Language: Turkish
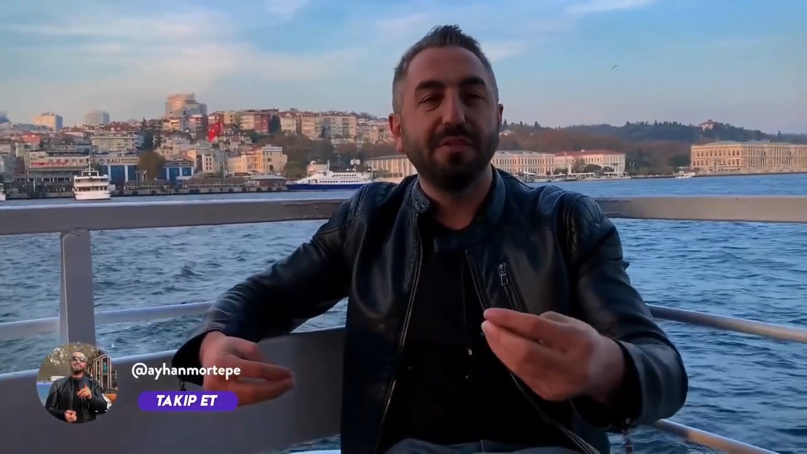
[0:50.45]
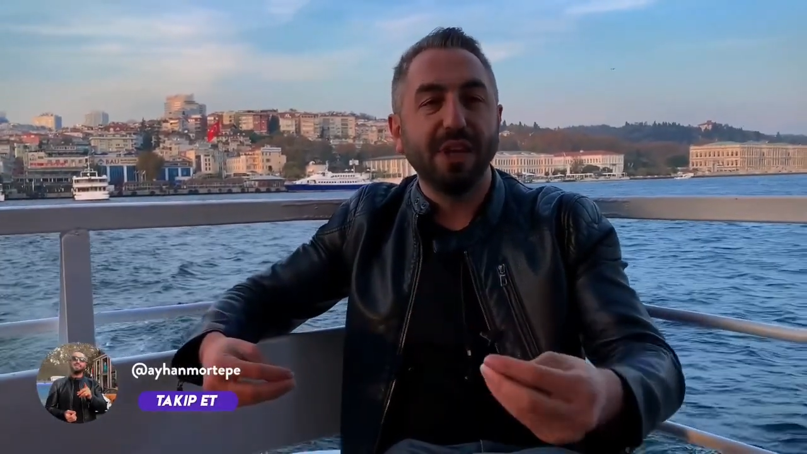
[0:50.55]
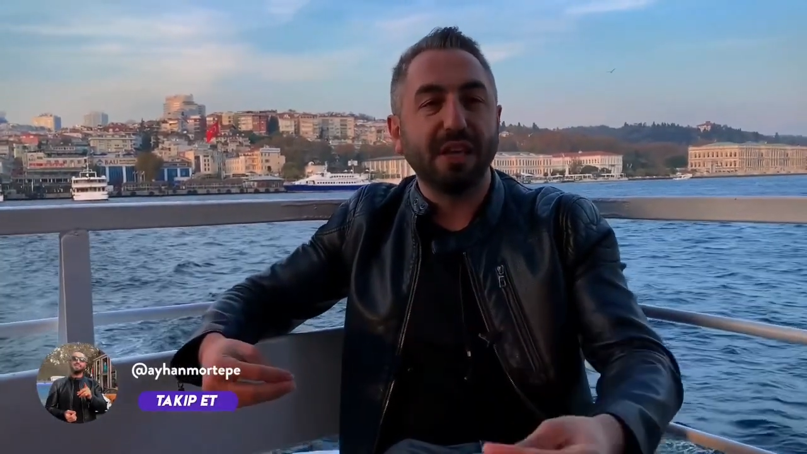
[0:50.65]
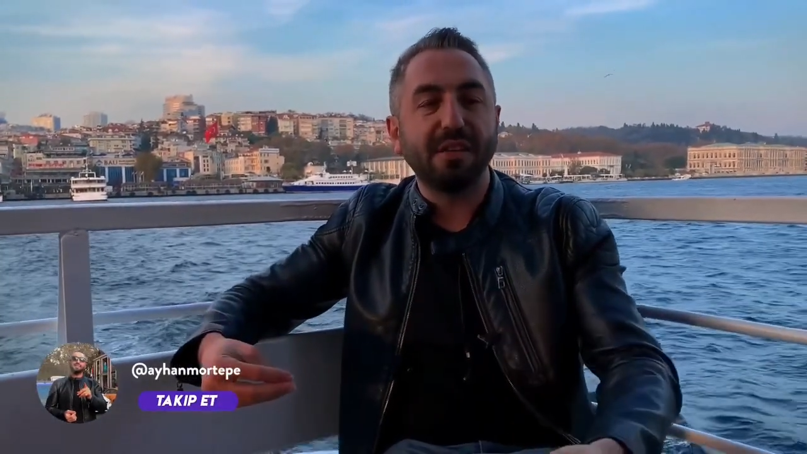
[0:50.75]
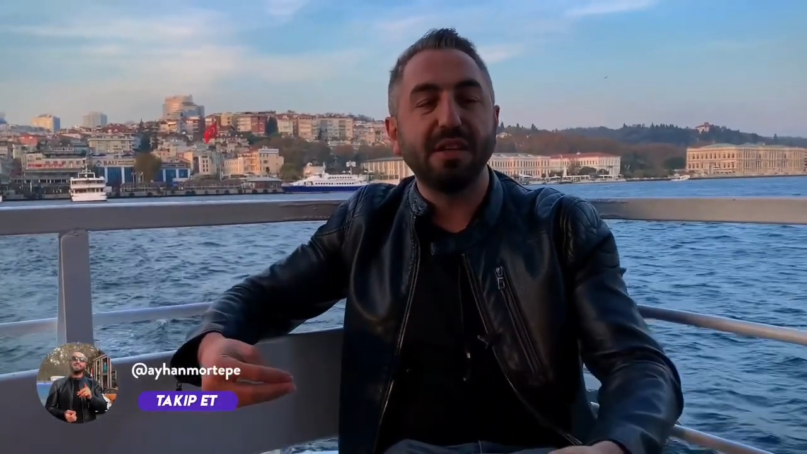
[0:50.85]

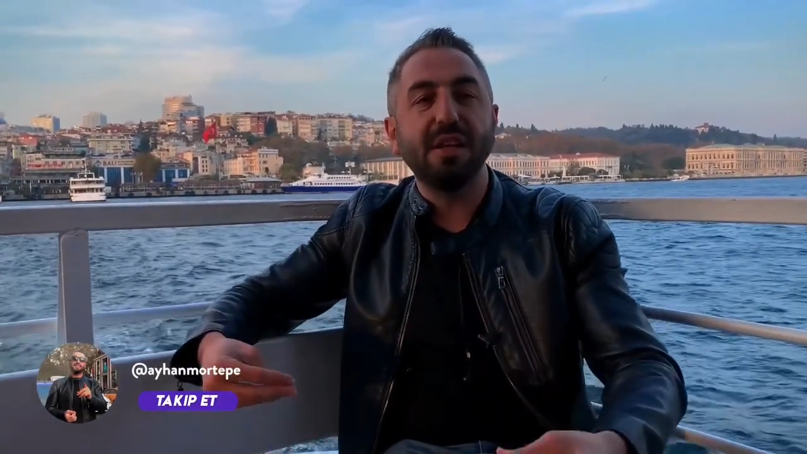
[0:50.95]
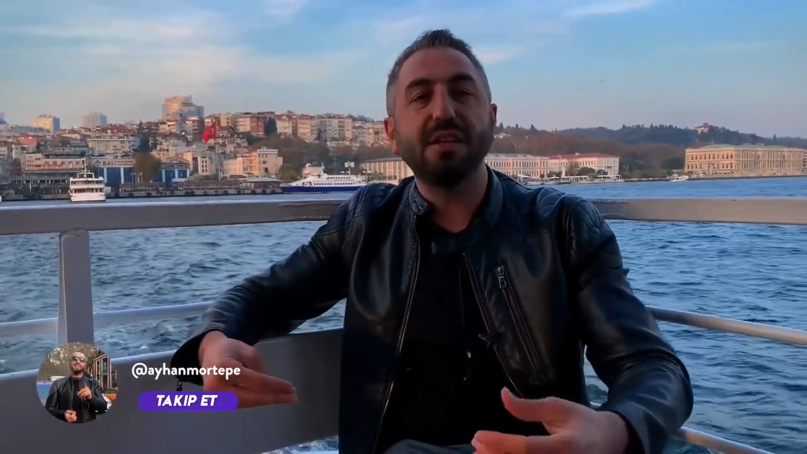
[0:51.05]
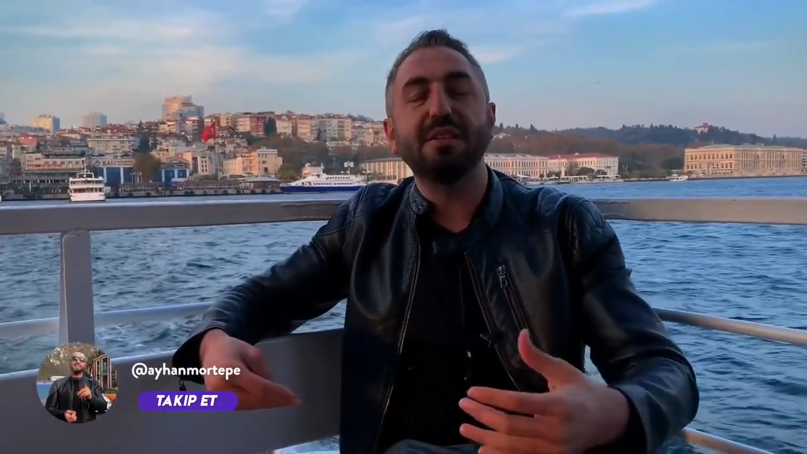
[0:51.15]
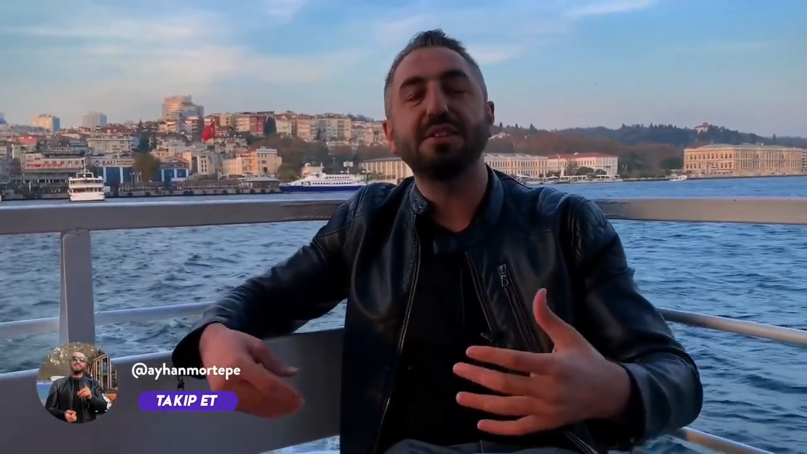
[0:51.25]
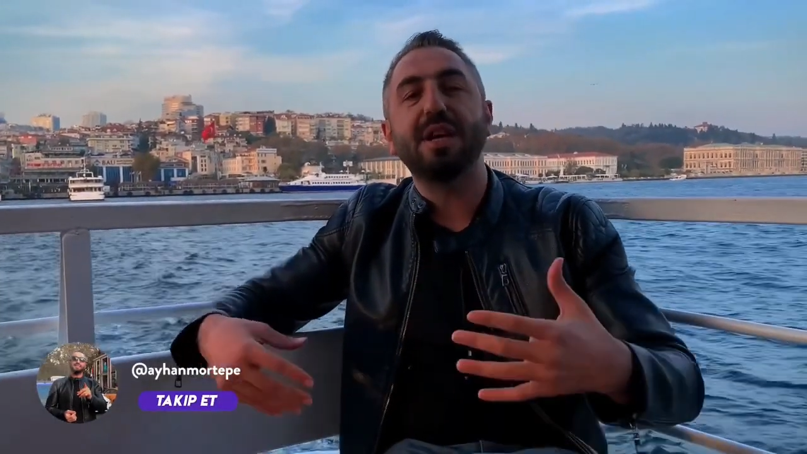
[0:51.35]
fiyatlarını
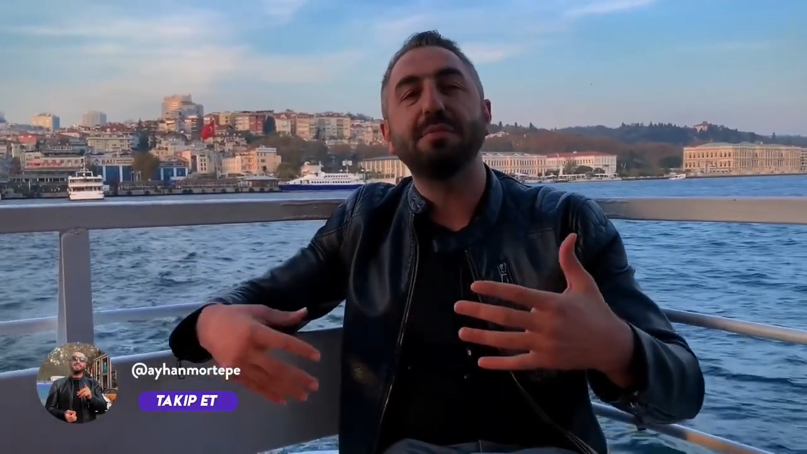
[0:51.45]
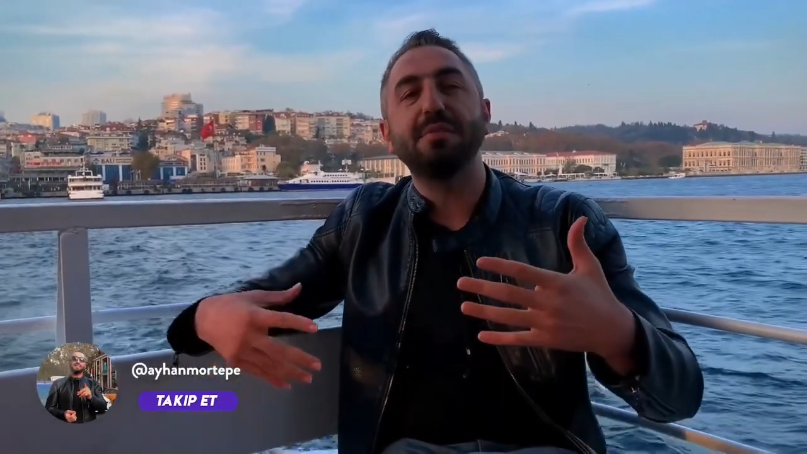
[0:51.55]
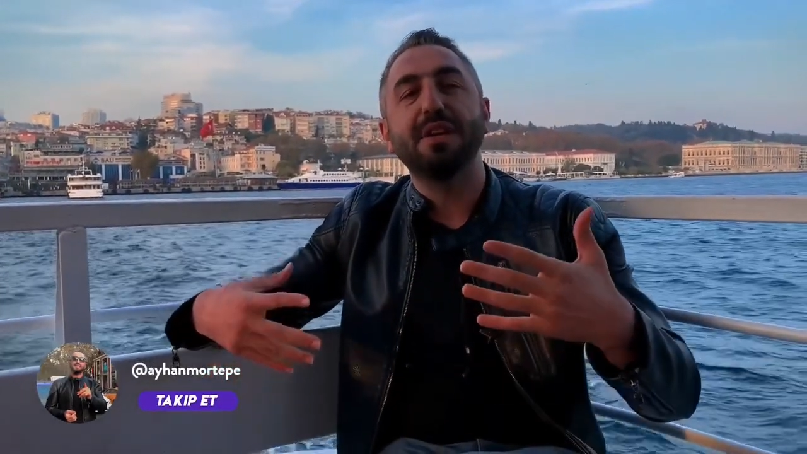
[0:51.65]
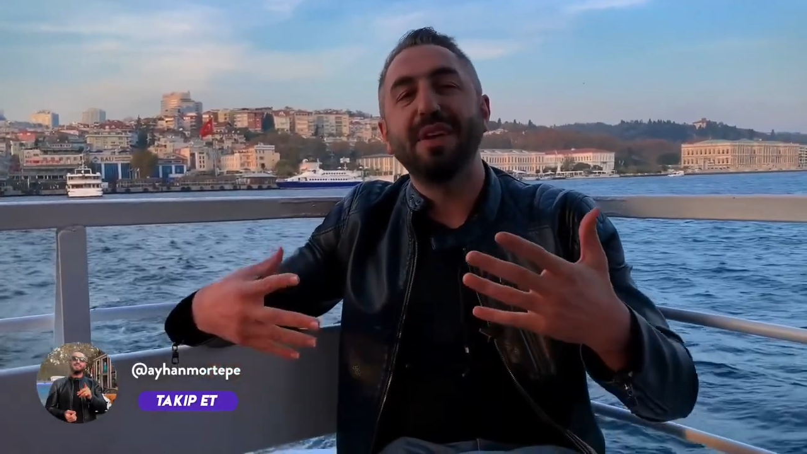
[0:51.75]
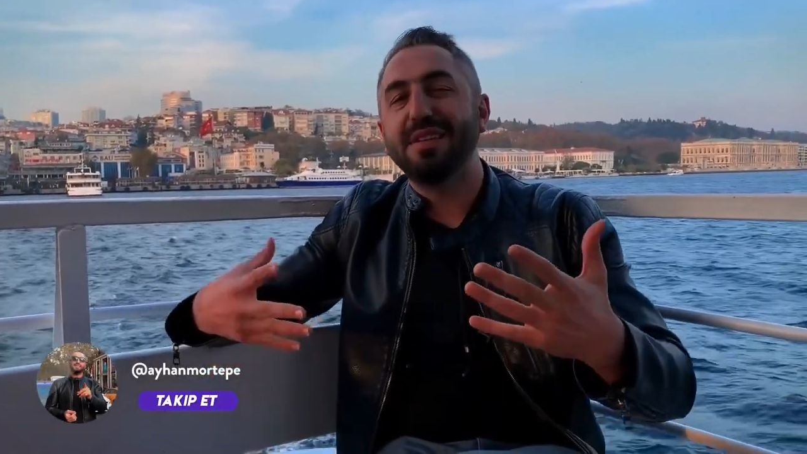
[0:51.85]
anlatacağım
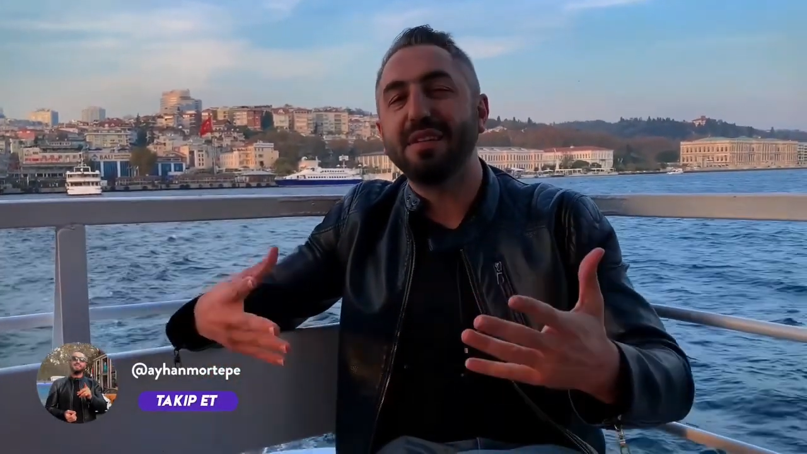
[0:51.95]
ve